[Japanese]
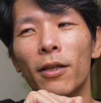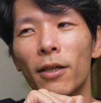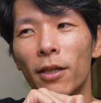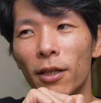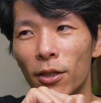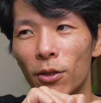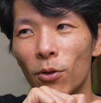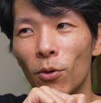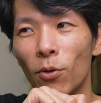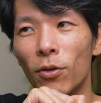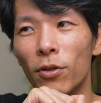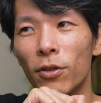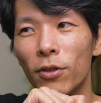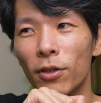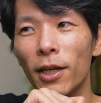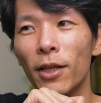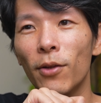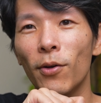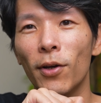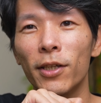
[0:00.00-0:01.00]
きっと
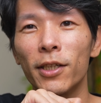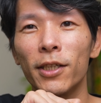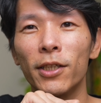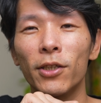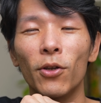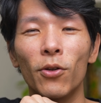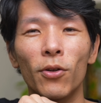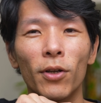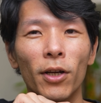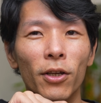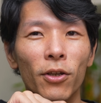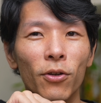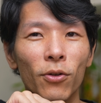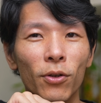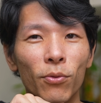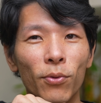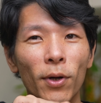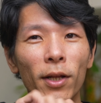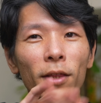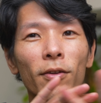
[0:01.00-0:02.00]
辛いとかしんどいとか急
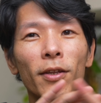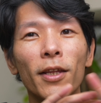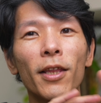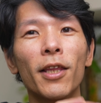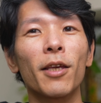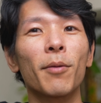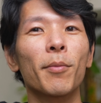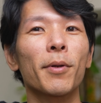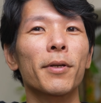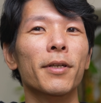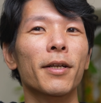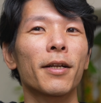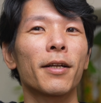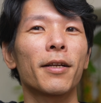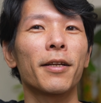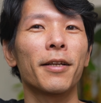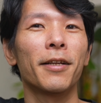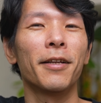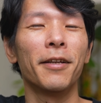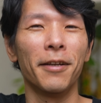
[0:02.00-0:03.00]
にふわっと出てきますか
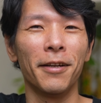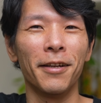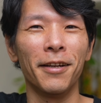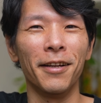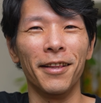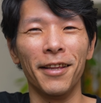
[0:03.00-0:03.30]
ら